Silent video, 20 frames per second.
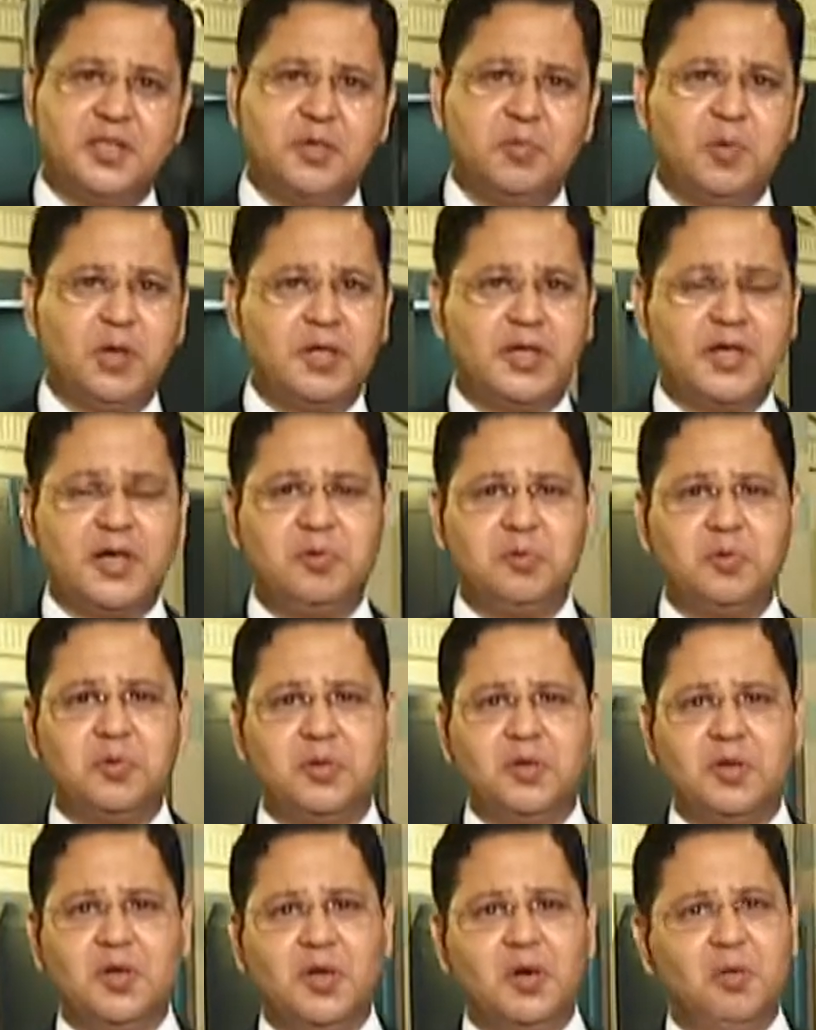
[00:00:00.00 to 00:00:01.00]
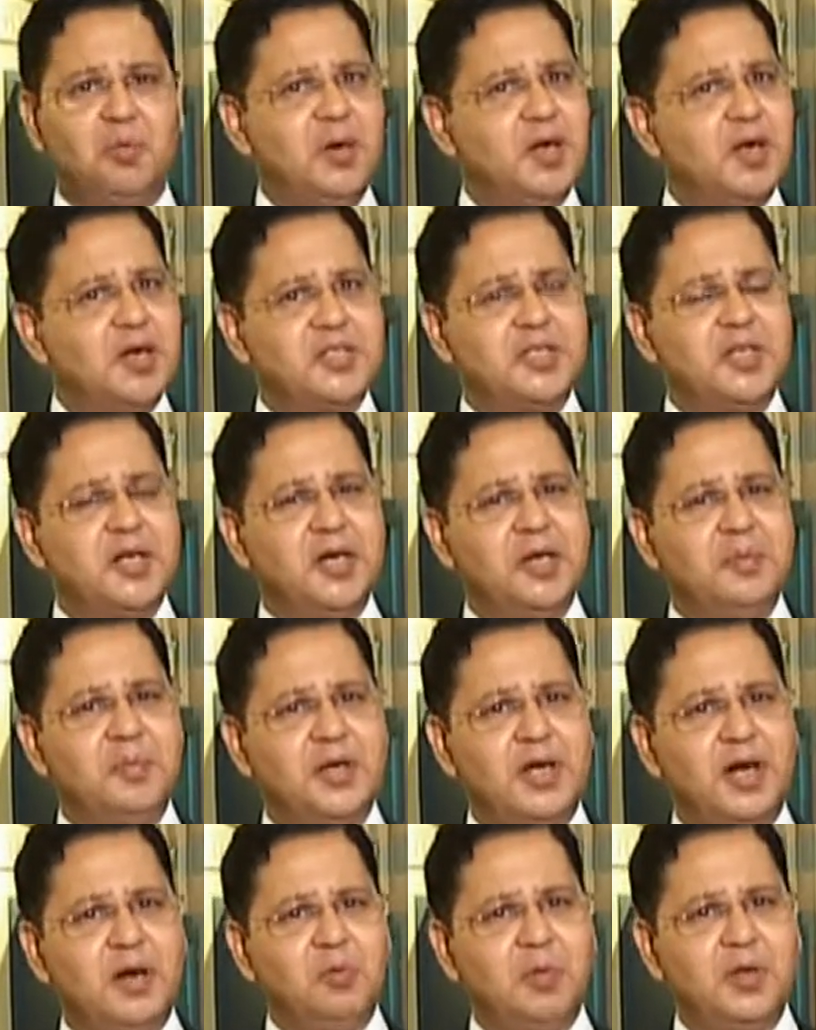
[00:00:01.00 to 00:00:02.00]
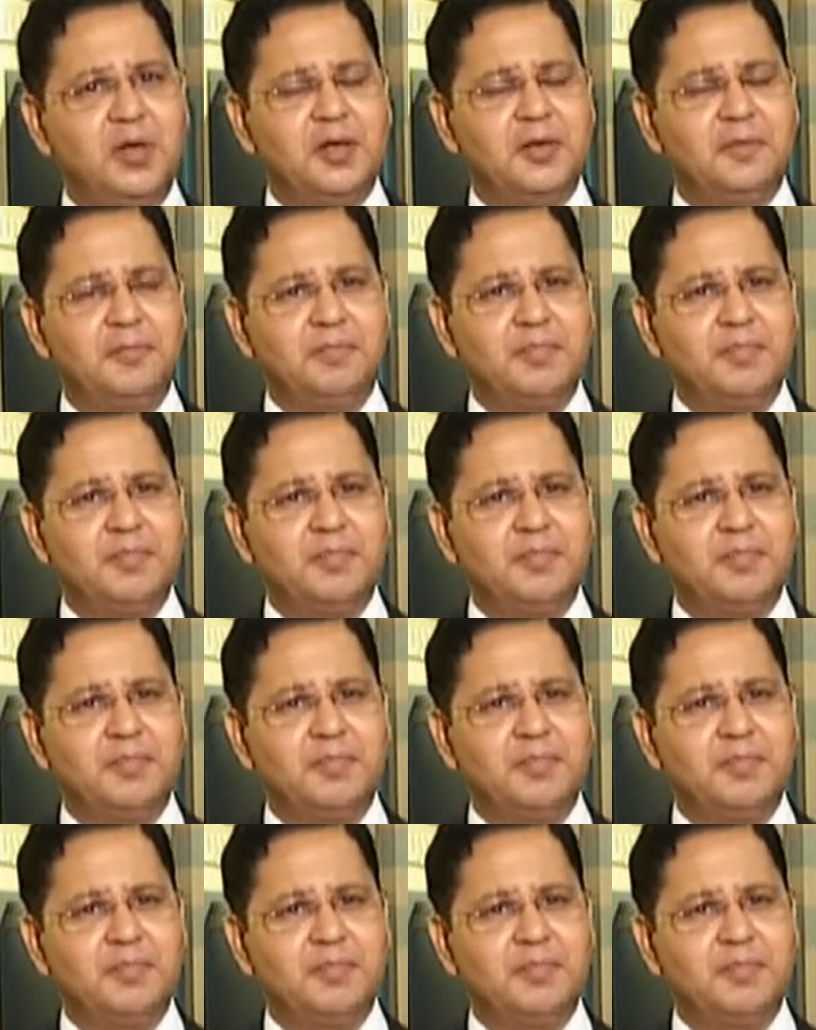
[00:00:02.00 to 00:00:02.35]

والكون والأشياء من حوله